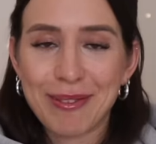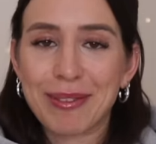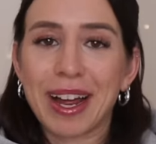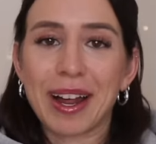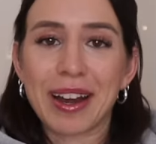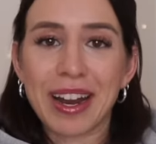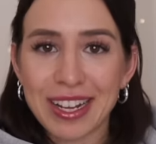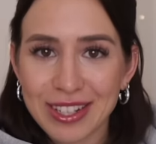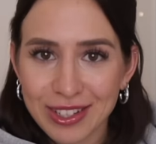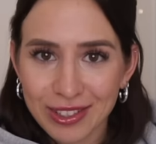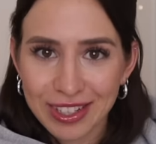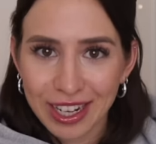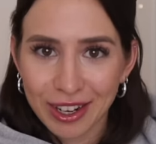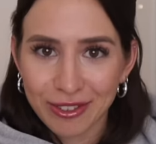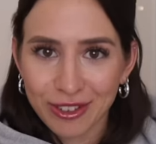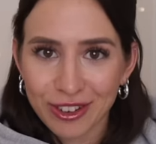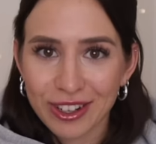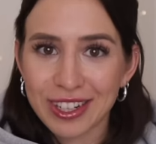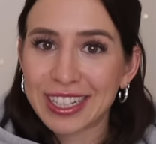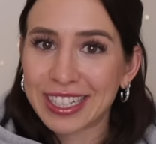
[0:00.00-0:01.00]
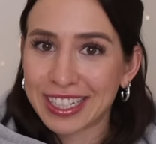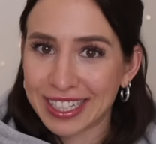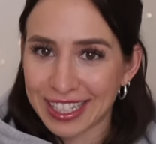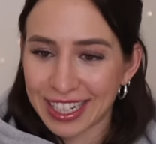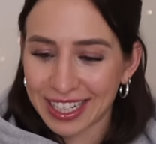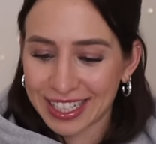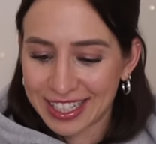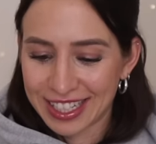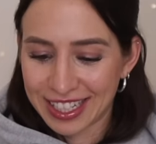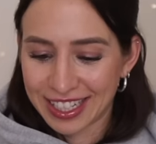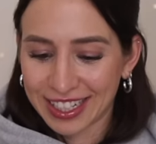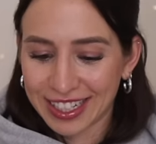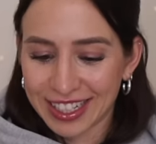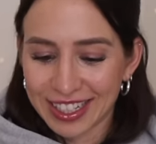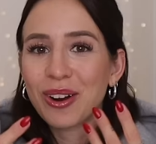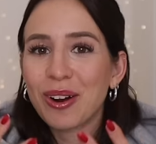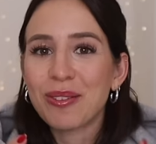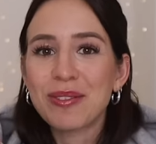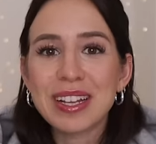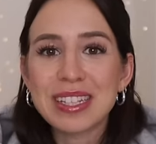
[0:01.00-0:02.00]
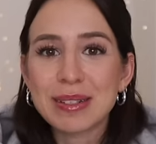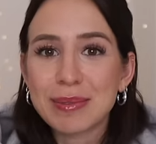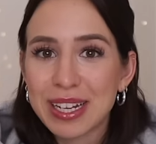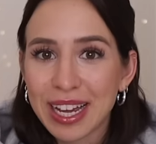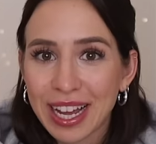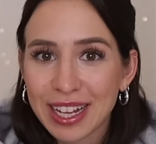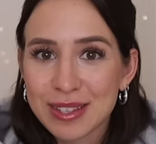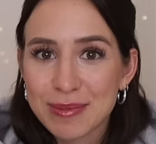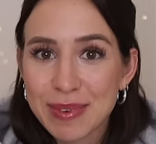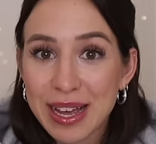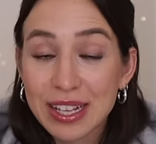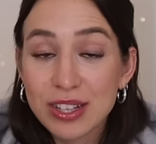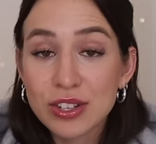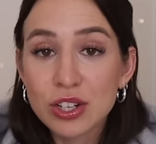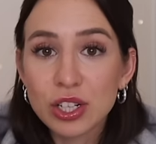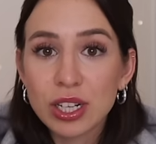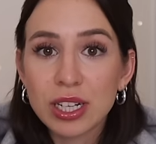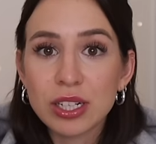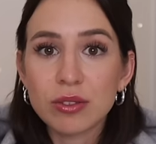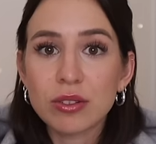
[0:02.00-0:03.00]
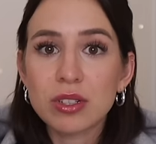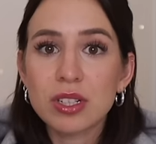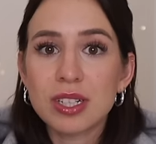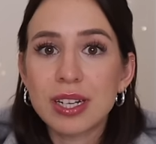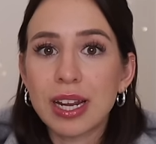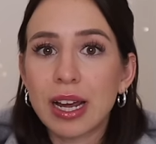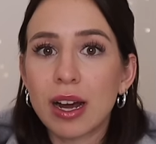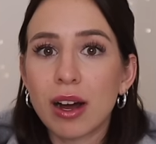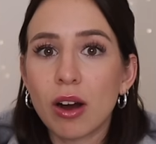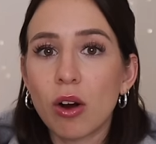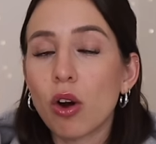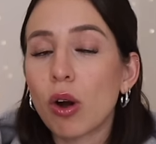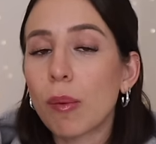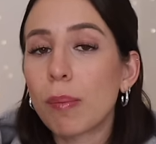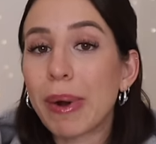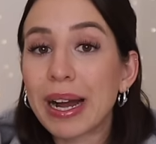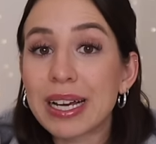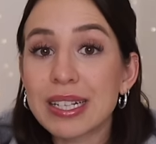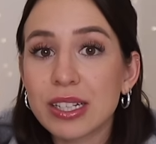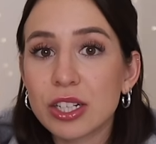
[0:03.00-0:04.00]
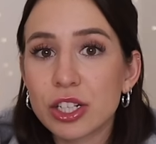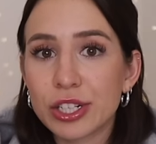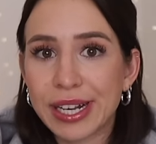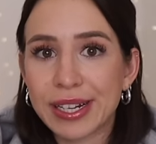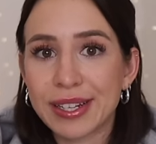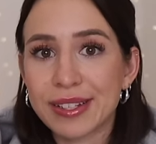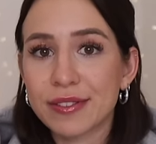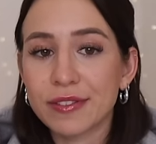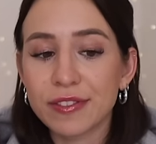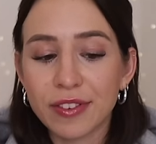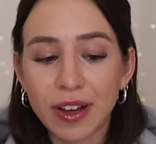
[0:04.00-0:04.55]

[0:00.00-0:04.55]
Aber ja, lasst euch davon nicht irritieren. Kommen wir jetzt aber direkt zum ersten Schritt und der auch meistgestelltesten